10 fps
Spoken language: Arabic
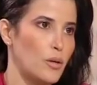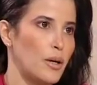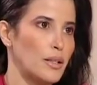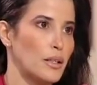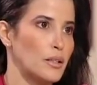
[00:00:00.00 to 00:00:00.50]

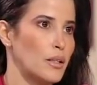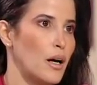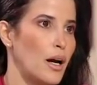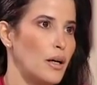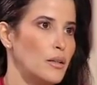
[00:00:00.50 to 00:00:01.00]
براءه
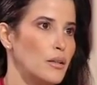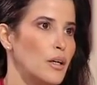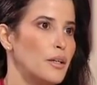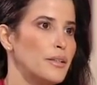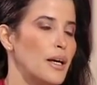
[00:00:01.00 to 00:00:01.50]
الاختراع
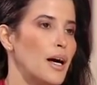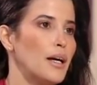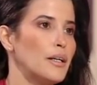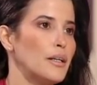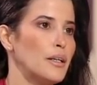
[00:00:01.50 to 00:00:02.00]

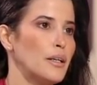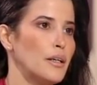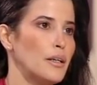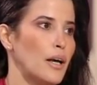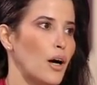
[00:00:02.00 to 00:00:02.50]
يا
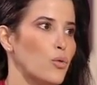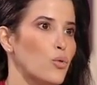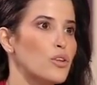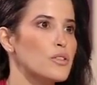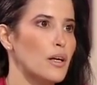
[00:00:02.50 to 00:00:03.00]
ياخذوا
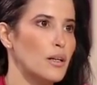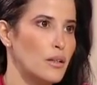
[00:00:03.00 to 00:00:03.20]
رخصه